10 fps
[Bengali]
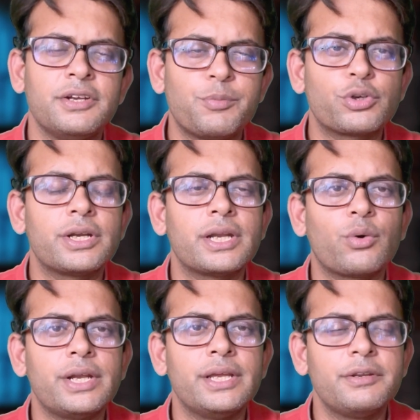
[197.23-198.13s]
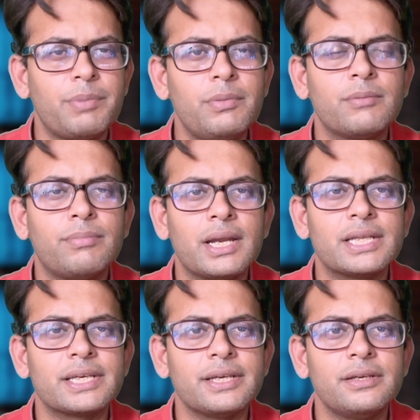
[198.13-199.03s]
রিপোর্টাররা ওখানে রিপাবলিক
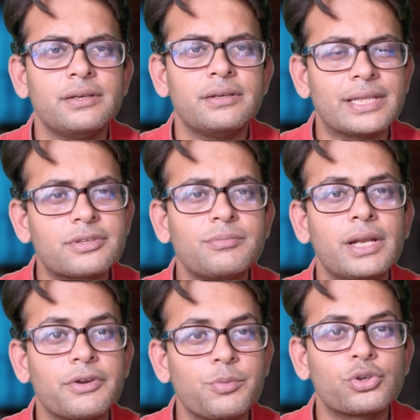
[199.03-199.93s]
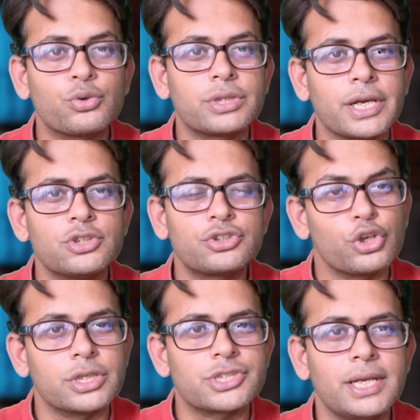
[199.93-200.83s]
বাংলা থেকে রাত্রিবেলা রিপোর্ট করতে গেছিল
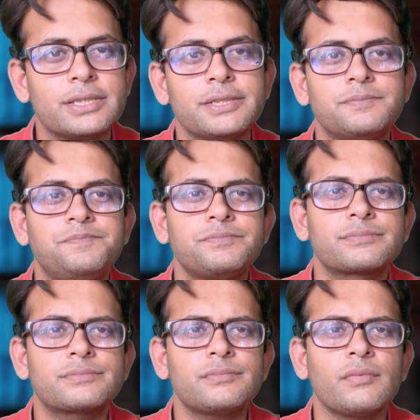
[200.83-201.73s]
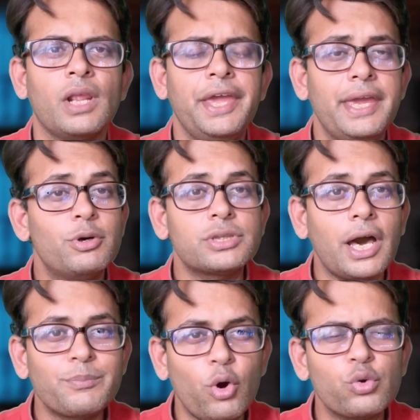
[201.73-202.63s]
সন্দেশখানিতে এবং
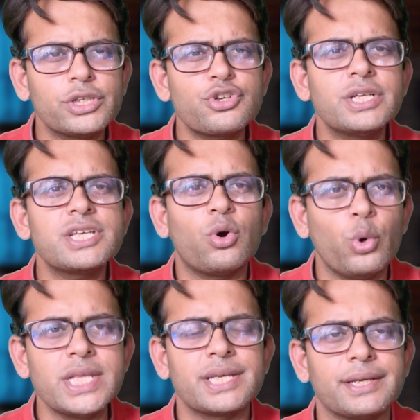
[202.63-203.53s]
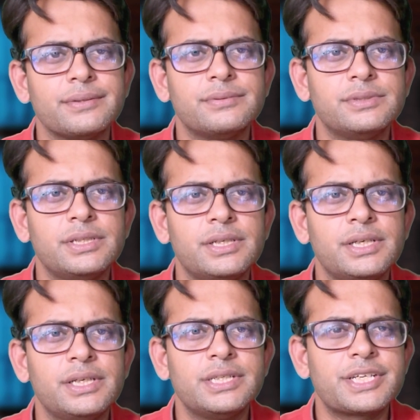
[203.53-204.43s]
তারপর ওদের সঙ্গে যা হয়েছে
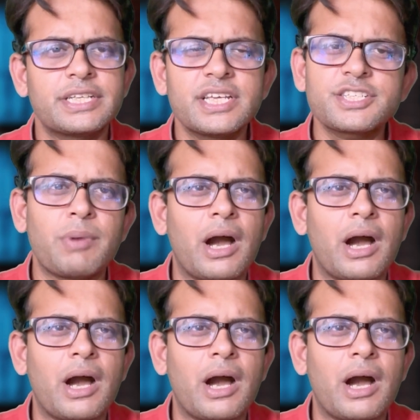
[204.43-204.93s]
সেটা জাস্ট